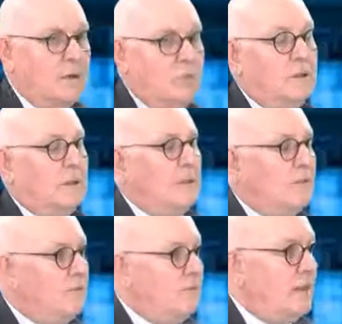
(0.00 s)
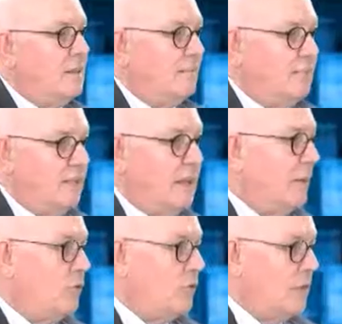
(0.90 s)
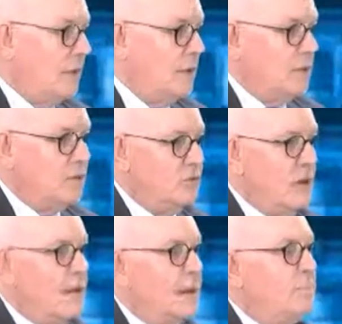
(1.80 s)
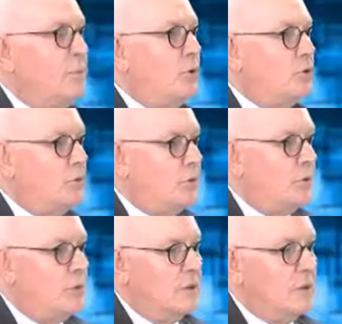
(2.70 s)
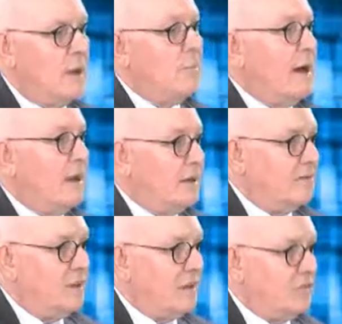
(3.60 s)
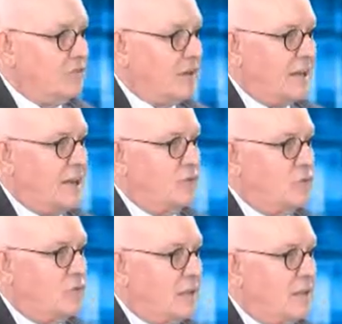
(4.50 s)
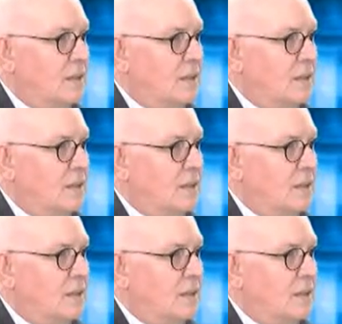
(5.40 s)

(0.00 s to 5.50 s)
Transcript: Quindi vede come già il rapporto, la banca stava cercando già di